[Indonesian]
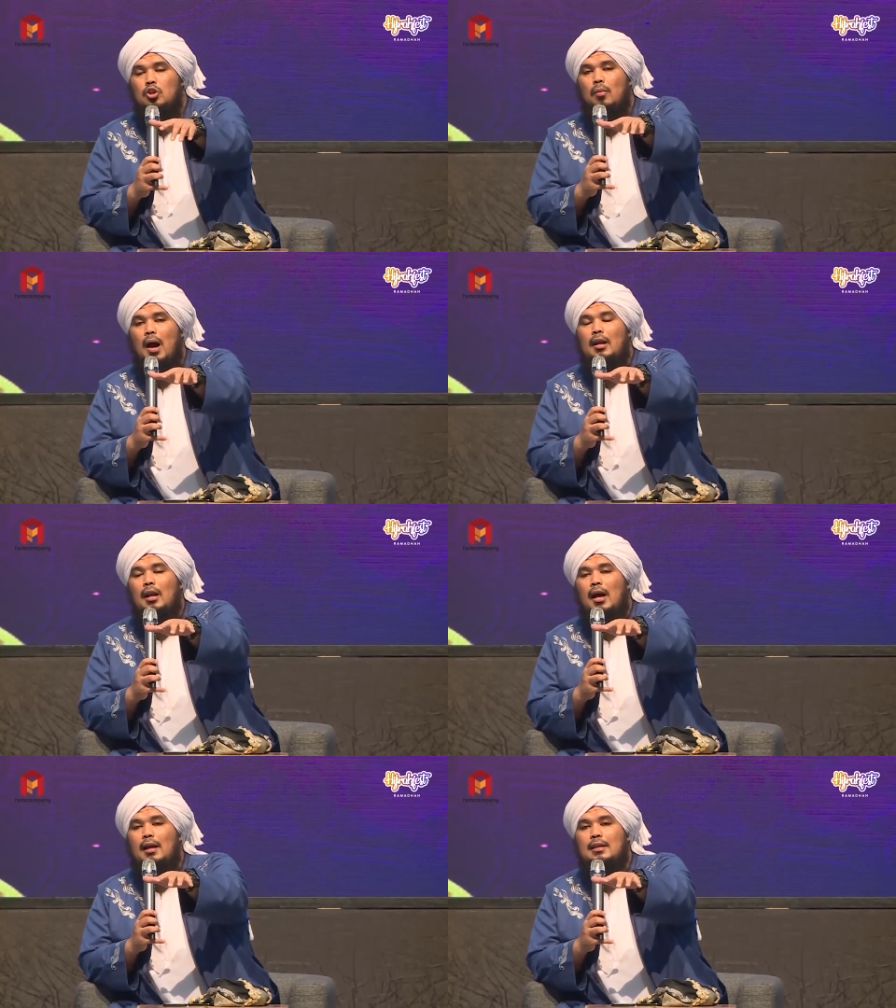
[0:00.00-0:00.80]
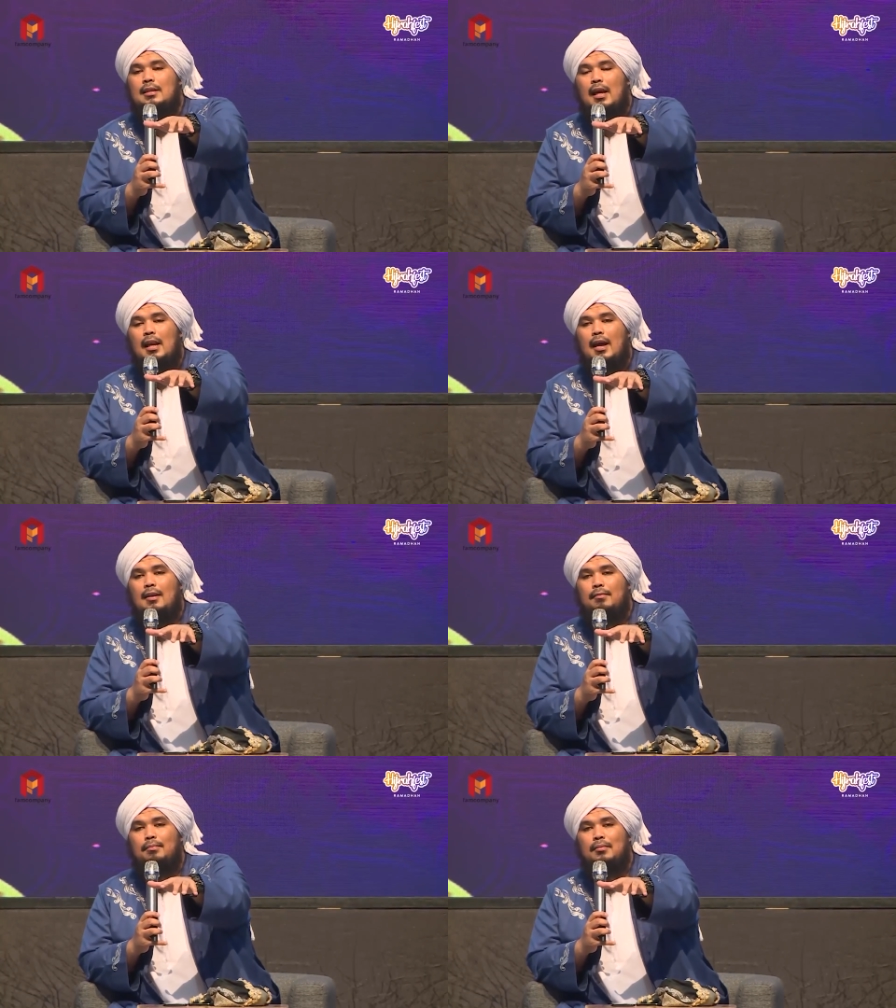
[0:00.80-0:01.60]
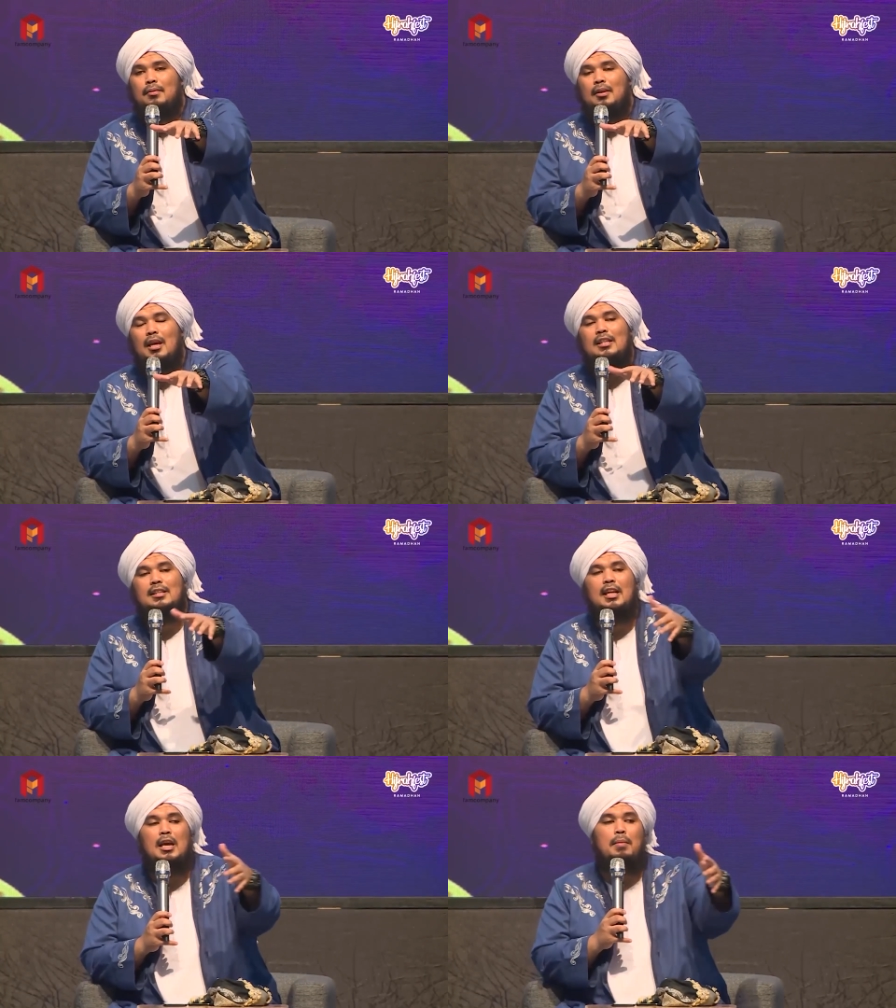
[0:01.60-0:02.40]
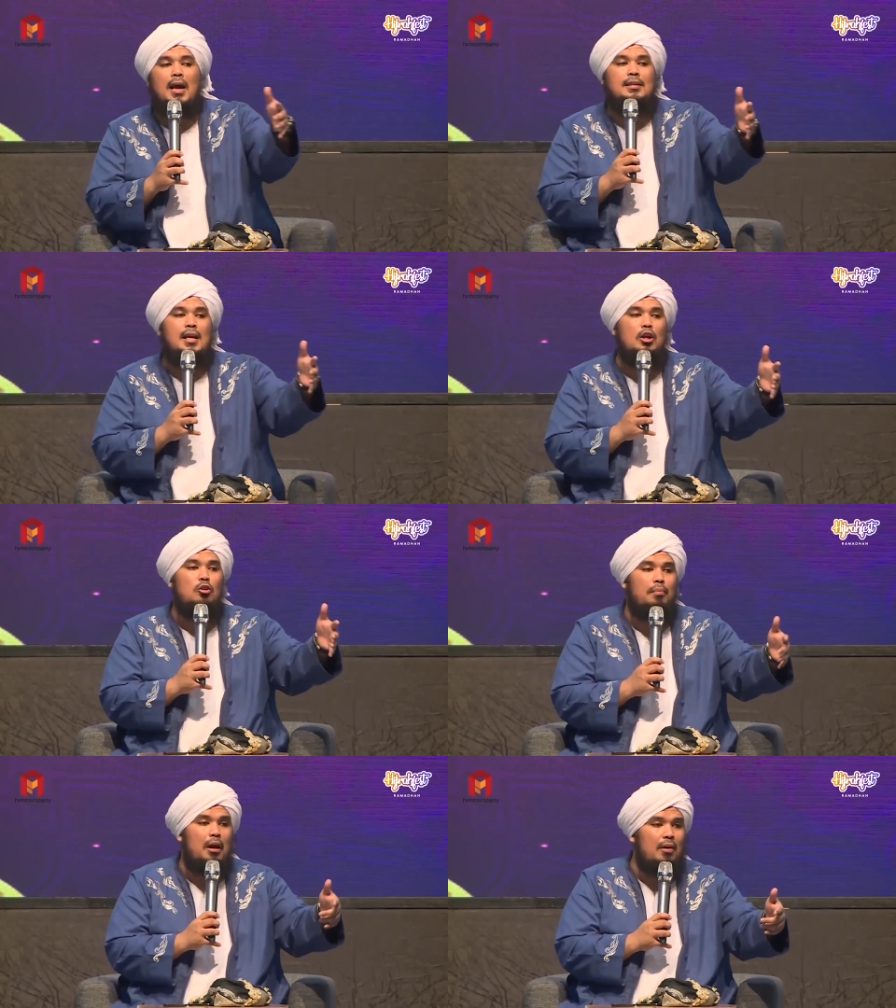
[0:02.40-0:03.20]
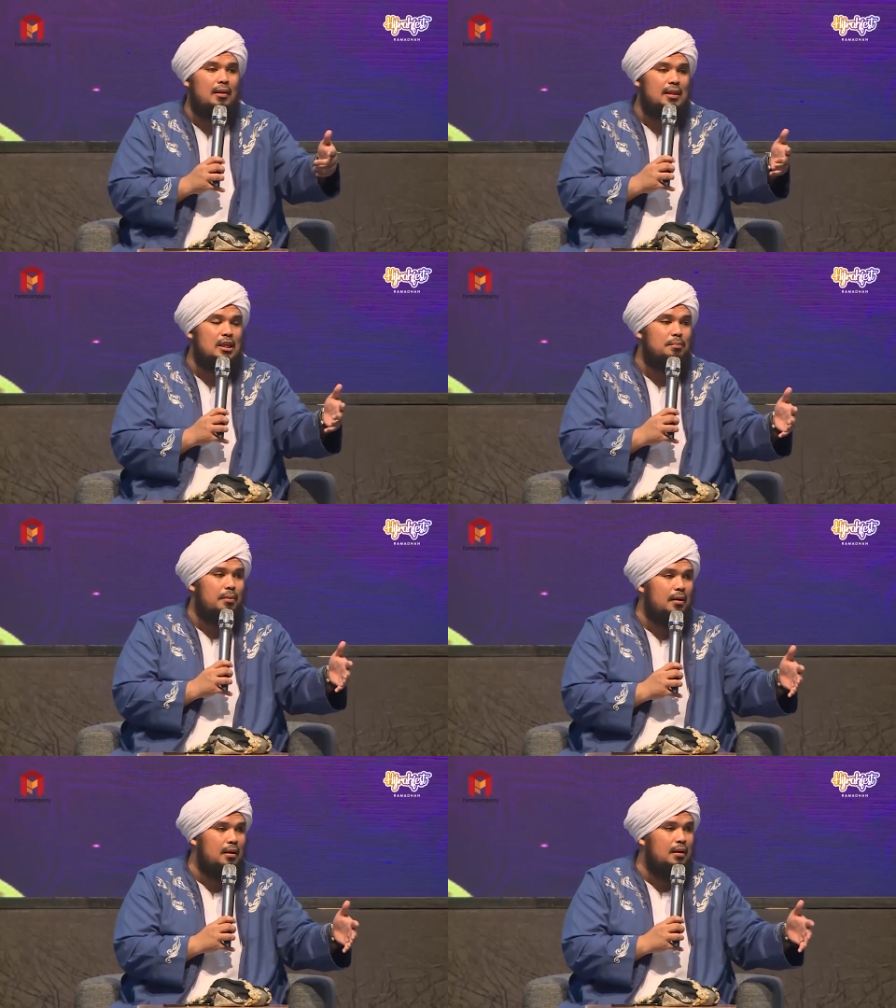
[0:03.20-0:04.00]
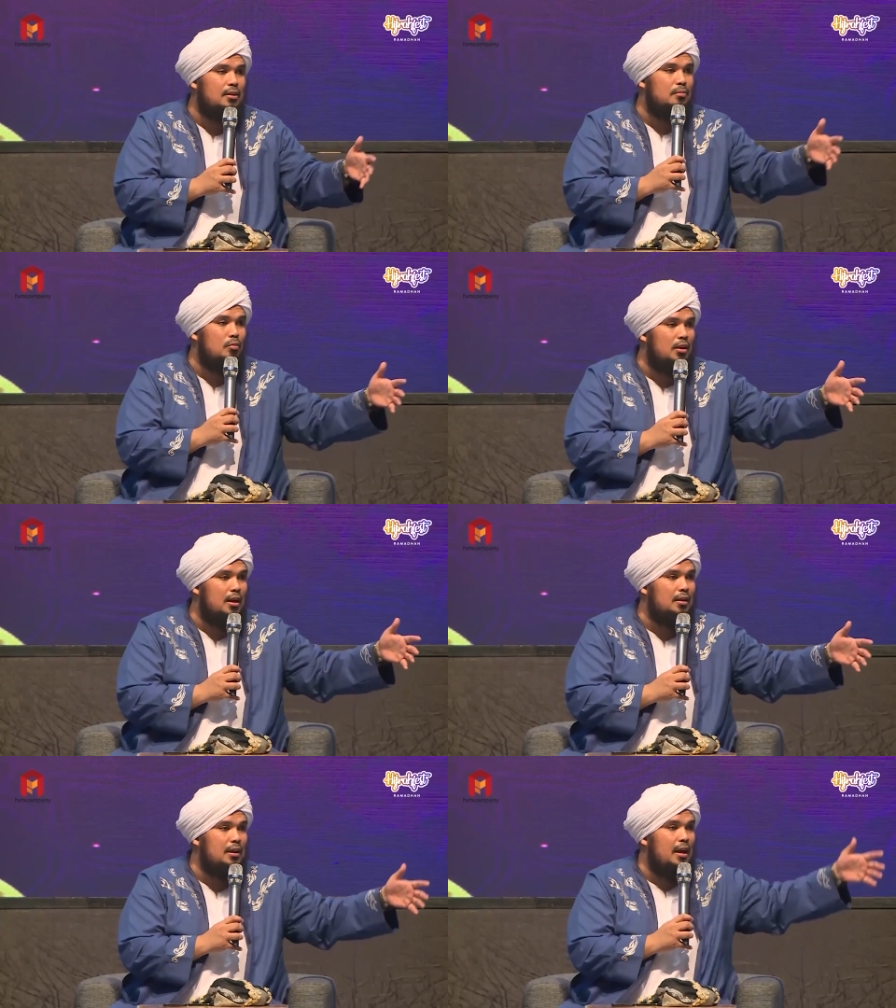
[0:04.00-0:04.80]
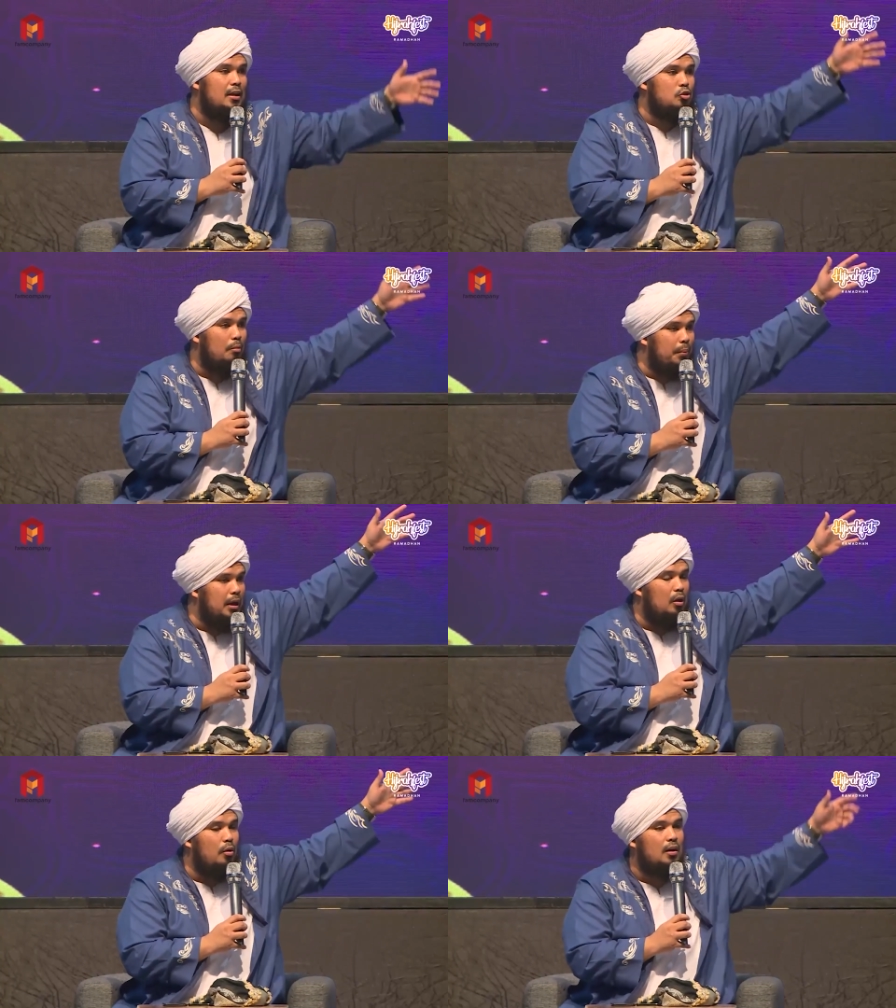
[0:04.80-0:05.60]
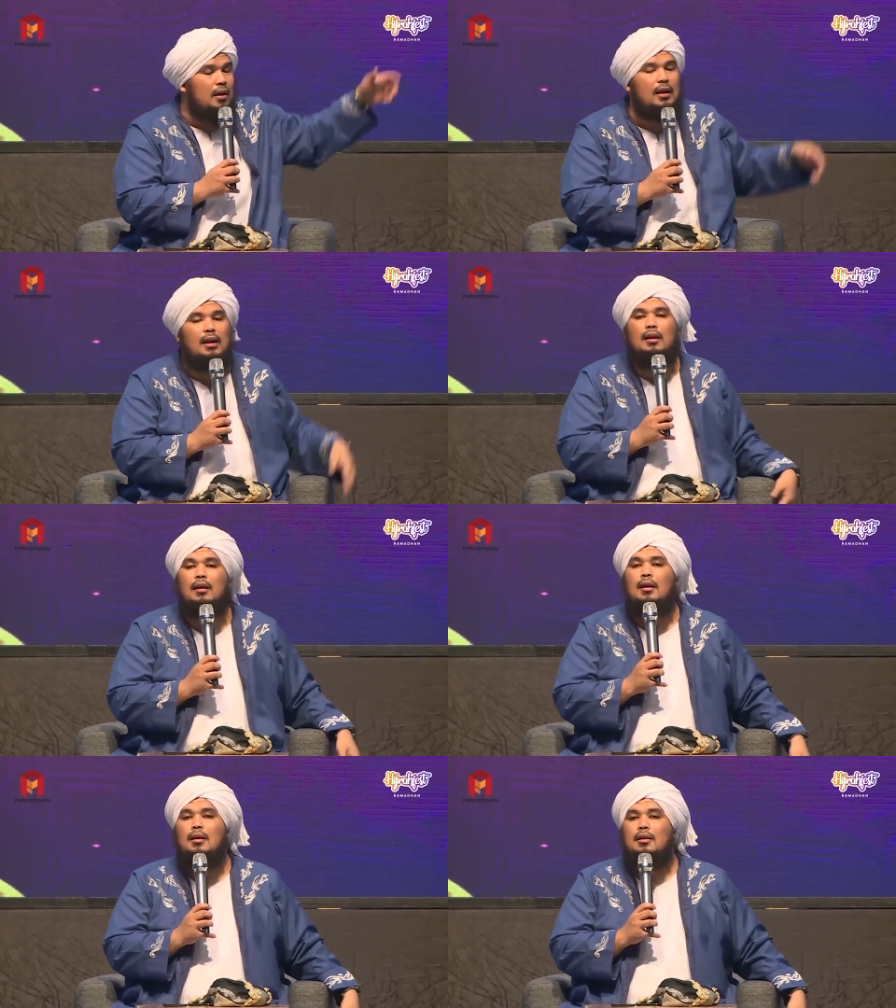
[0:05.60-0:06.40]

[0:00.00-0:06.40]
Subhanallah hadir sekalian, istri biasa hidup mewah, tas branded semuanya jalan shopping ke luar negeri.